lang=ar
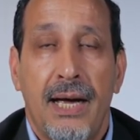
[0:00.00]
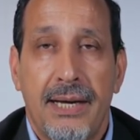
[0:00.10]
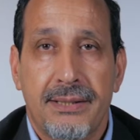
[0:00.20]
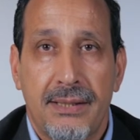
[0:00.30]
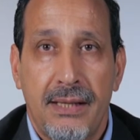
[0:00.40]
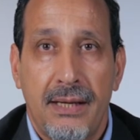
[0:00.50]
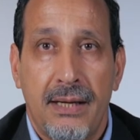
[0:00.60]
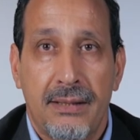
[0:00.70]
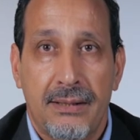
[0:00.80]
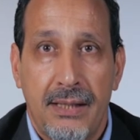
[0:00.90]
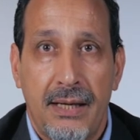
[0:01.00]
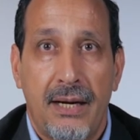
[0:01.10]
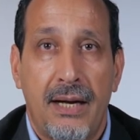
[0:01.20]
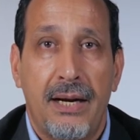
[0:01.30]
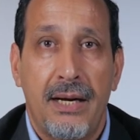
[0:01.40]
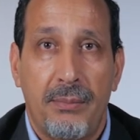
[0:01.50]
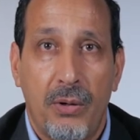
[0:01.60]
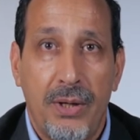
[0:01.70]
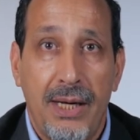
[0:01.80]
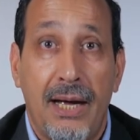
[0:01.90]
السيرة
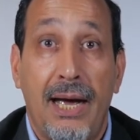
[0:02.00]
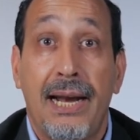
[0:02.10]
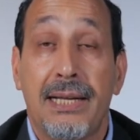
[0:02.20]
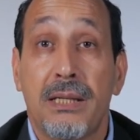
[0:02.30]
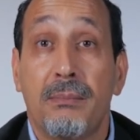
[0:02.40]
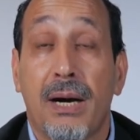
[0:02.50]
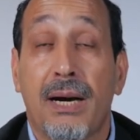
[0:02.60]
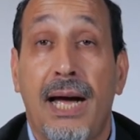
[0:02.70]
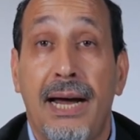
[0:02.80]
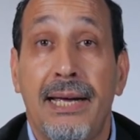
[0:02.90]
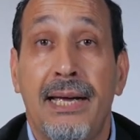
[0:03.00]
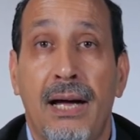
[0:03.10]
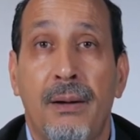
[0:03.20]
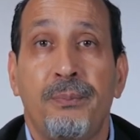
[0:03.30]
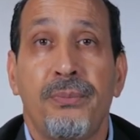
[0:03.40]
النبوية التي مر عليها